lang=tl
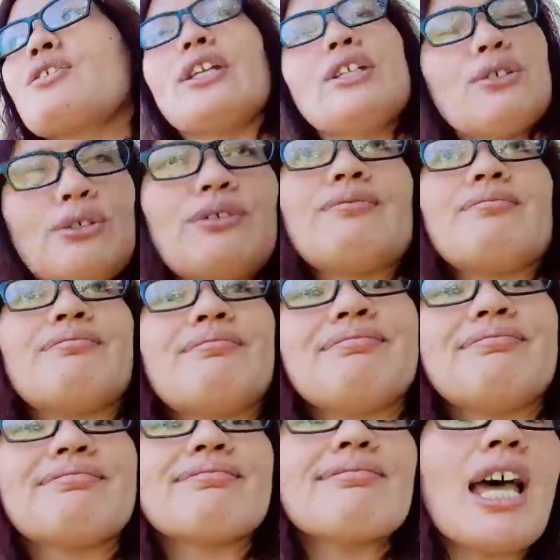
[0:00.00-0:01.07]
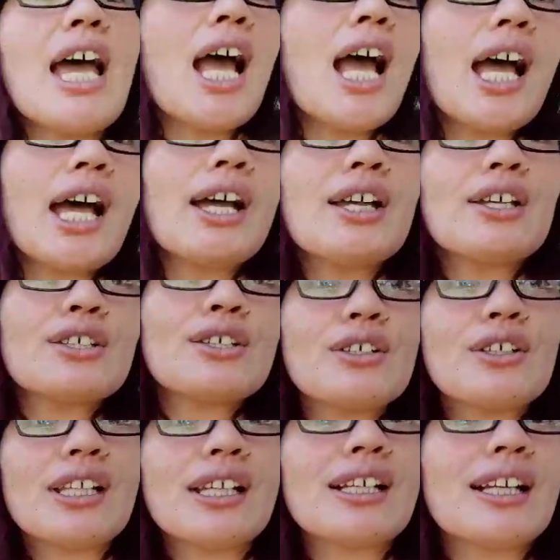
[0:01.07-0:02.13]
so ayun
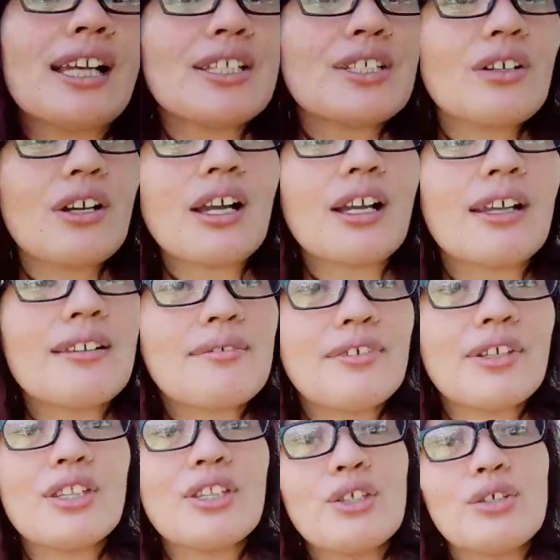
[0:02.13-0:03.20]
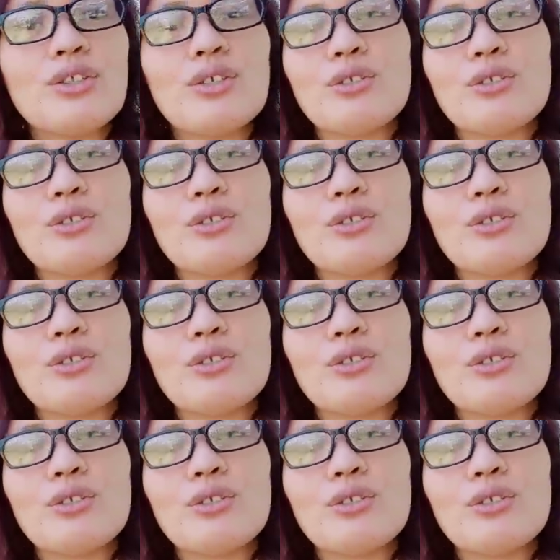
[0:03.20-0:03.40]
so yun lang guys yung aking video